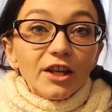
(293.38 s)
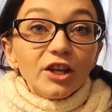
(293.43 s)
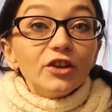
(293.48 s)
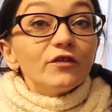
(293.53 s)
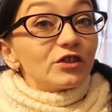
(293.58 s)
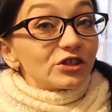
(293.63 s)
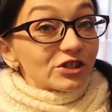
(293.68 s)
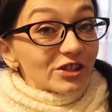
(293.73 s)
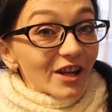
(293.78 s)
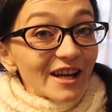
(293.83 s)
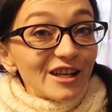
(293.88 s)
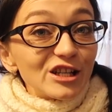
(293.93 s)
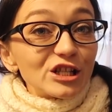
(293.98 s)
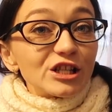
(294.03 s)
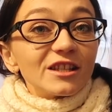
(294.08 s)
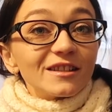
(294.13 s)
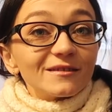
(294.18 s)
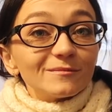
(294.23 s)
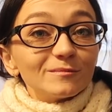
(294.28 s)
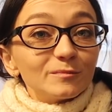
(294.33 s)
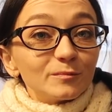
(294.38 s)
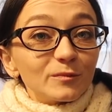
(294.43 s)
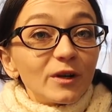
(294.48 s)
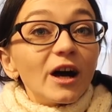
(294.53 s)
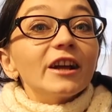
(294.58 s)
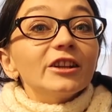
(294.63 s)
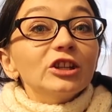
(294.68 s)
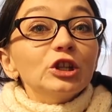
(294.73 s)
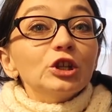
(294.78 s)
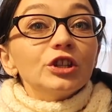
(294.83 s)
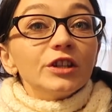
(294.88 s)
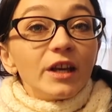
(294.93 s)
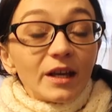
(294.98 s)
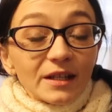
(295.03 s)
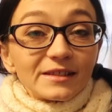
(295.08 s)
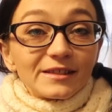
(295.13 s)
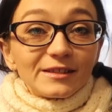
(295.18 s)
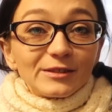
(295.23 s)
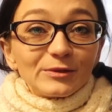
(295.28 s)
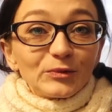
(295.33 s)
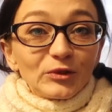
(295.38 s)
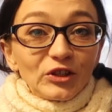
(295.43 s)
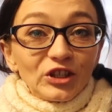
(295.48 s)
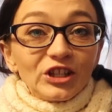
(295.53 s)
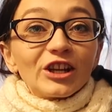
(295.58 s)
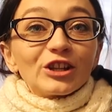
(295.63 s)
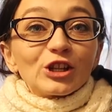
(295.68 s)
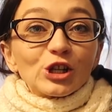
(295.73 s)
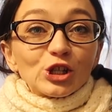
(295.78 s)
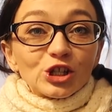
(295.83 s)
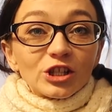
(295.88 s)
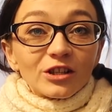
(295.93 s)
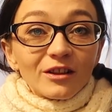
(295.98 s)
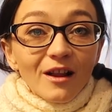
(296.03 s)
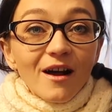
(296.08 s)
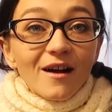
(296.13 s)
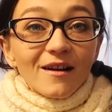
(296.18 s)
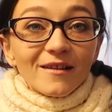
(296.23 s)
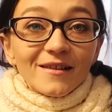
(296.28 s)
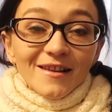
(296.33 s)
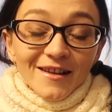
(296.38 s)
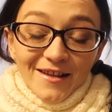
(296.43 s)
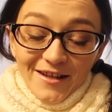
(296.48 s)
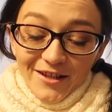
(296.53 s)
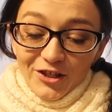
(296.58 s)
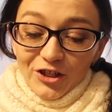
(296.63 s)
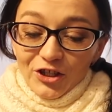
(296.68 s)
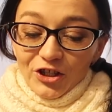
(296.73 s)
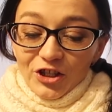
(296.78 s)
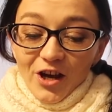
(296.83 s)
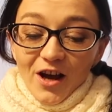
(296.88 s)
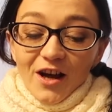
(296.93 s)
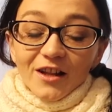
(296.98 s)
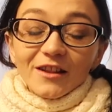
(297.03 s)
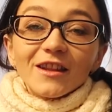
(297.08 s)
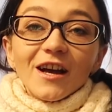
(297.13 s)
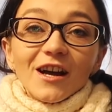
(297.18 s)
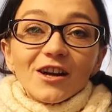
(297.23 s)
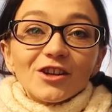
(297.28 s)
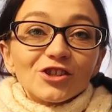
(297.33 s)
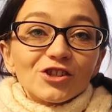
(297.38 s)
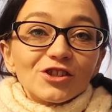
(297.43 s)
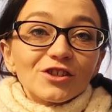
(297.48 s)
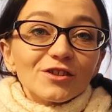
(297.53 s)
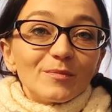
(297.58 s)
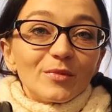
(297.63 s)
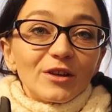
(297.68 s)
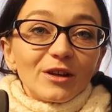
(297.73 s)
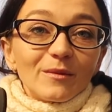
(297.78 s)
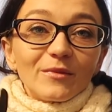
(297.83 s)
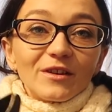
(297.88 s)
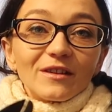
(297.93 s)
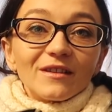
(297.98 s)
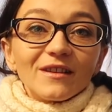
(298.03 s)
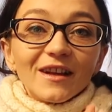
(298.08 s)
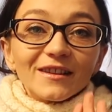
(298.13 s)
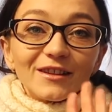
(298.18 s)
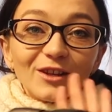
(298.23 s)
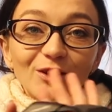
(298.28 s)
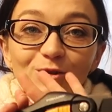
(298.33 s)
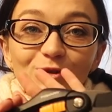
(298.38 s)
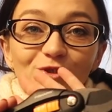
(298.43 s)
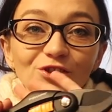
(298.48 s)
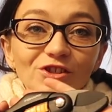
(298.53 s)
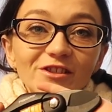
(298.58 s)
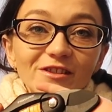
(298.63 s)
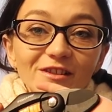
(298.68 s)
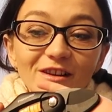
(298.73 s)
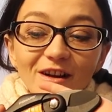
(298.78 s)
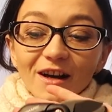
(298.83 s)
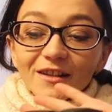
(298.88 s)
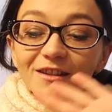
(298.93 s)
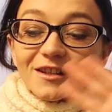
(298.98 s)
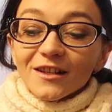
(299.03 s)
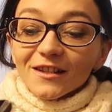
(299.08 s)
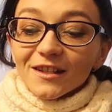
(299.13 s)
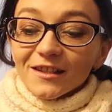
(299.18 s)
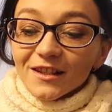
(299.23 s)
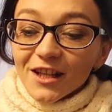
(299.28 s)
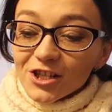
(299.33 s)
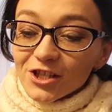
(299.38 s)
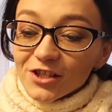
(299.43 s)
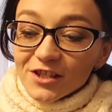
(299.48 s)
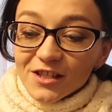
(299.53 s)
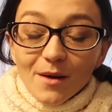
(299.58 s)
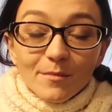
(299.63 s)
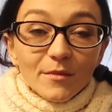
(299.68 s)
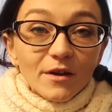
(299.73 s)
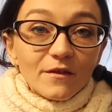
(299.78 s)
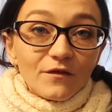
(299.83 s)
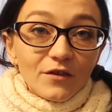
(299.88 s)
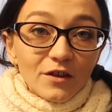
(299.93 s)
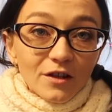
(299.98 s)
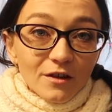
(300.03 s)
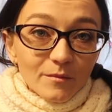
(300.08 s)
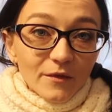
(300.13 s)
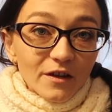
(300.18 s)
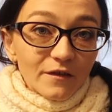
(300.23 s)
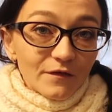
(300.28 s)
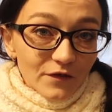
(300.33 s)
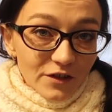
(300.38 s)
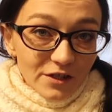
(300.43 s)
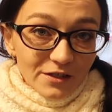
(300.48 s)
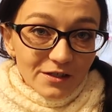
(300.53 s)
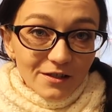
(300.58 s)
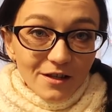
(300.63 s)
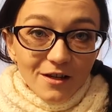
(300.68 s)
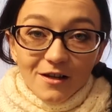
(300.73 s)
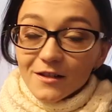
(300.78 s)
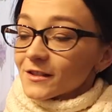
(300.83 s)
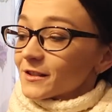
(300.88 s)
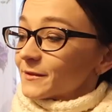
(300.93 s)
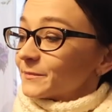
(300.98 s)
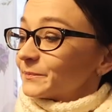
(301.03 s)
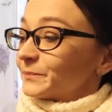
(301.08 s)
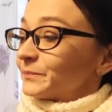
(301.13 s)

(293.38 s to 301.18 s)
И вы знаете, они есть. И я нашла. И я также приобрела такой же секатор. Это та же самая фирма Fiskars.